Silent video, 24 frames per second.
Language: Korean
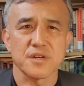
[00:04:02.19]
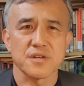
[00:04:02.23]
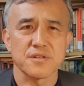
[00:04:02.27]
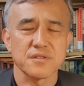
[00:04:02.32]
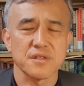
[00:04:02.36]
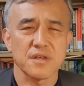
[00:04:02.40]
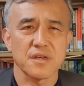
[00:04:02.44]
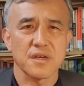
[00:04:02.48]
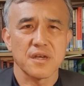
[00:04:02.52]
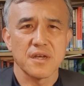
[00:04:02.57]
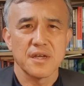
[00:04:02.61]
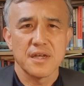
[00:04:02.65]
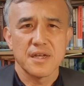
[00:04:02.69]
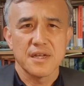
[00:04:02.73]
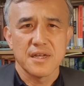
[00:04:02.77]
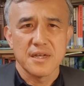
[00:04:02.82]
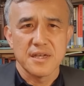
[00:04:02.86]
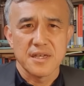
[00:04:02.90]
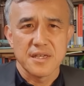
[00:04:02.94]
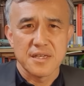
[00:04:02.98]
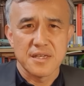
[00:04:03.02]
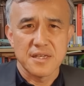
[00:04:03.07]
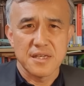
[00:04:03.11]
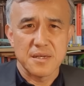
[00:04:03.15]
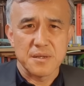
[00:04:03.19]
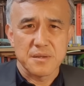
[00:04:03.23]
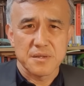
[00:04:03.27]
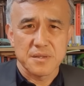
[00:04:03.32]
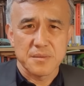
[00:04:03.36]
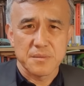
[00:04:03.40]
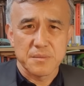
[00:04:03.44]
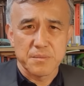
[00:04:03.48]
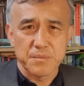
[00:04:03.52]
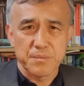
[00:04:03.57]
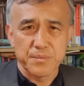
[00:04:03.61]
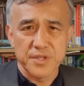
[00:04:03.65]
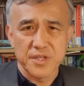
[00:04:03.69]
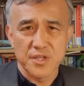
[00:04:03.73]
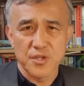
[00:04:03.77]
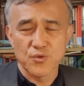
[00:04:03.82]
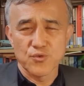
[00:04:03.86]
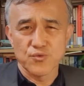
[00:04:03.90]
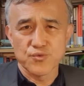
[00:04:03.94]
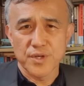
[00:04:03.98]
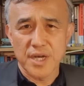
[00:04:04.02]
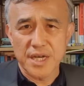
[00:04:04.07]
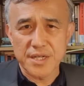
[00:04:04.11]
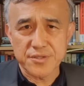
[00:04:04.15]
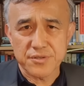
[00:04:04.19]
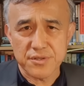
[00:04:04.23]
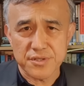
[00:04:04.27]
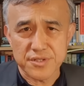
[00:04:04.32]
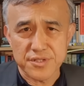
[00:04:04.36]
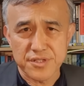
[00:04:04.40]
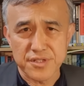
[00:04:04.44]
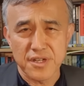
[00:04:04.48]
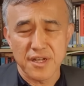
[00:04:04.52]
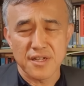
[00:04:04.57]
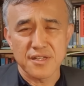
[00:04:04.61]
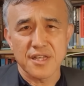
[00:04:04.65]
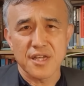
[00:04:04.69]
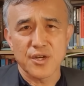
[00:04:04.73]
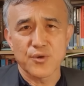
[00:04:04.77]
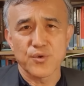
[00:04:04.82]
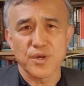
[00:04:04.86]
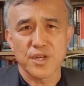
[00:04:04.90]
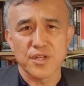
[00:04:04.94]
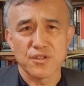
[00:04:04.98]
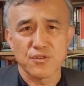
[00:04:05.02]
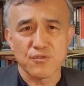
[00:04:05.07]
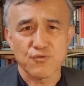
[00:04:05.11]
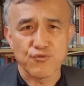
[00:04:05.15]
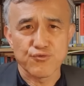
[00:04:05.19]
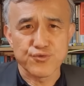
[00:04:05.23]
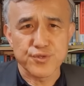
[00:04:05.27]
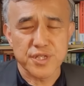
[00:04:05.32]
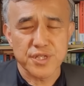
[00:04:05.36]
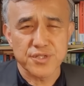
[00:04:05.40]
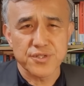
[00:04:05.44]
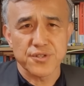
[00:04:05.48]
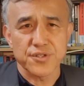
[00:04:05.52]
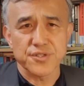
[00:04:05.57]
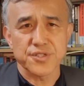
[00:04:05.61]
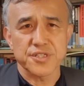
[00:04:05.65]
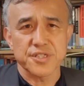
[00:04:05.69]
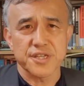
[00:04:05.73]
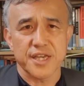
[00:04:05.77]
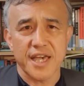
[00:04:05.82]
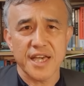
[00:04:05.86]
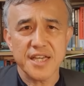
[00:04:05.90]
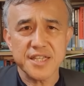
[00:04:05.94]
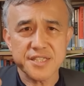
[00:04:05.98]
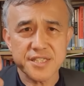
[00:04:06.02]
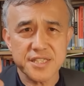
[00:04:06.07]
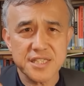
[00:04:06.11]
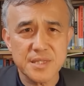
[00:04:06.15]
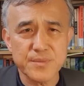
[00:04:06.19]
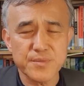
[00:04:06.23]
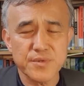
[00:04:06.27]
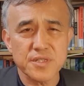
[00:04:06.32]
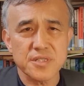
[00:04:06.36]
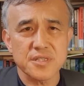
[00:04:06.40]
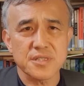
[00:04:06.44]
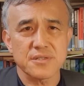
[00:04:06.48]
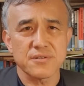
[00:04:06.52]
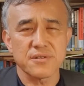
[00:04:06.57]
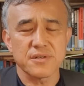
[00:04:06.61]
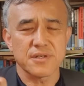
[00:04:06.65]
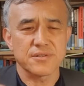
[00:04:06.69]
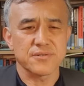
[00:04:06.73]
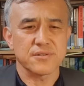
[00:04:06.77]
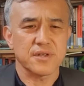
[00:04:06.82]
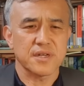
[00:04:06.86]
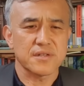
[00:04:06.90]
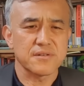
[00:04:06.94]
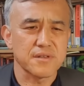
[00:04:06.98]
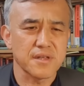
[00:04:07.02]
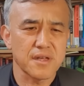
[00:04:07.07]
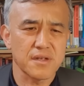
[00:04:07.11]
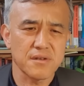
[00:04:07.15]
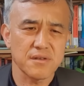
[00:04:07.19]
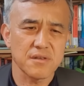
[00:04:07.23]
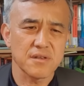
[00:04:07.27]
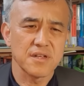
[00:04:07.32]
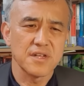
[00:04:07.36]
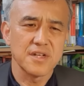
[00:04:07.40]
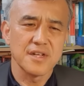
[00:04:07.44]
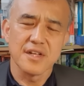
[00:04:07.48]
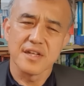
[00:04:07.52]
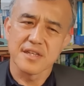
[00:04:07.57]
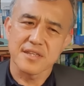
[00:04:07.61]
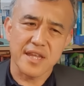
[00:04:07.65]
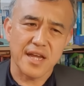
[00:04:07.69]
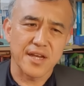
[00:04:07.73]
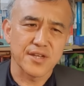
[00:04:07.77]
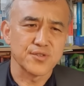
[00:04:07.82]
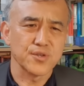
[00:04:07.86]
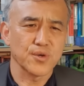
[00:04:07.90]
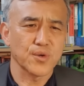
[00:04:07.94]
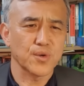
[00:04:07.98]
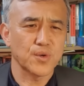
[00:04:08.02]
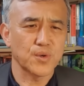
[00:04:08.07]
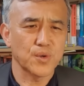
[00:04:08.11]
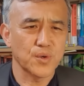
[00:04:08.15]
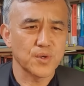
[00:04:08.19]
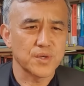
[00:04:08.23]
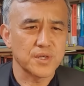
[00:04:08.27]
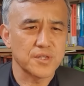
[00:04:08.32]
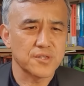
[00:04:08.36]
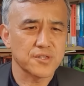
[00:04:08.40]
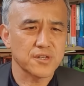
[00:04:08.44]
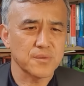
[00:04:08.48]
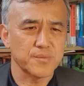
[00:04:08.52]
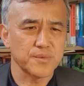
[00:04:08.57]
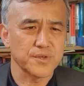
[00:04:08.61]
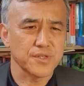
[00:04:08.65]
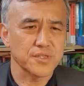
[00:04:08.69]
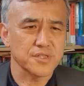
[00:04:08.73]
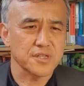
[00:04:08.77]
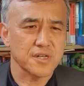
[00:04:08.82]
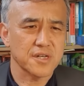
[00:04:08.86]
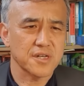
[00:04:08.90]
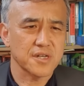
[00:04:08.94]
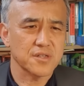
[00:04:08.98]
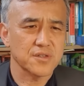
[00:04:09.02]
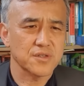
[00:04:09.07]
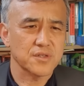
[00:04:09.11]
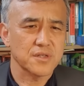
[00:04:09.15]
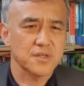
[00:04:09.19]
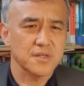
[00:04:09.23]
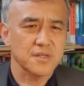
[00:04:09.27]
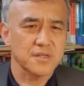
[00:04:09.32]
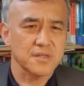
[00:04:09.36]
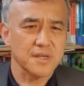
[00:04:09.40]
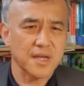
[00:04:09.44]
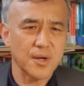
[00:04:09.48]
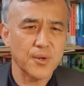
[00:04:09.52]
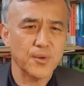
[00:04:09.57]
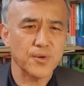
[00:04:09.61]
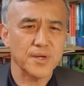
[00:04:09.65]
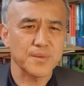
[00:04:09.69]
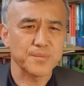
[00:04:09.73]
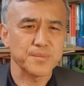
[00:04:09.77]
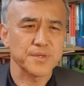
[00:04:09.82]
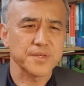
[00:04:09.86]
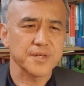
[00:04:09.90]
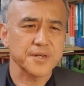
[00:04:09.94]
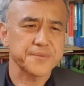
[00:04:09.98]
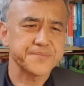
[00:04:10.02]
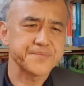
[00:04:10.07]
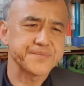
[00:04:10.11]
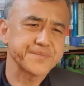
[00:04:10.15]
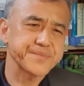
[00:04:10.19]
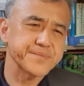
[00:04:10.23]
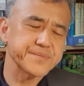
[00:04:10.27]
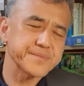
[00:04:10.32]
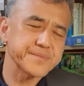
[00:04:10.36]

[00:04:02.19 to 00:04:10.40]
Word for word: 근데 이 미국에서 진행되고 있는 국제정치 핵심을 찍어내서 하는 데는 단연코 이철민 기자가 탁월합니다.